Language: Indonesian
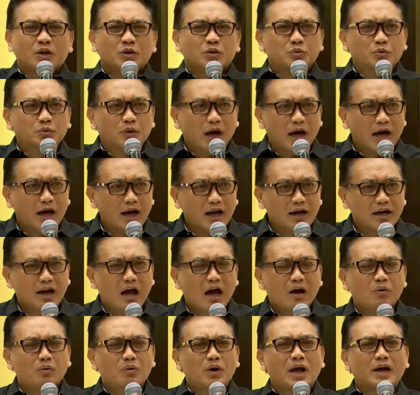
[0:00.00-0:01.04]
Tuhan,
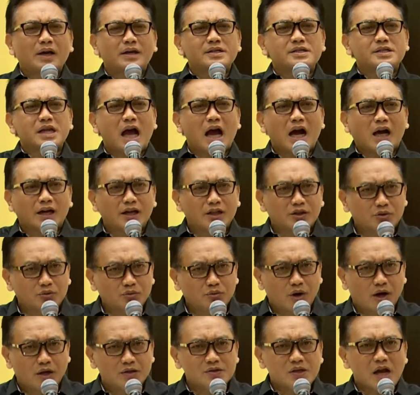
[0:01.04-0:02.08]
aku lagi sakit Tuhan,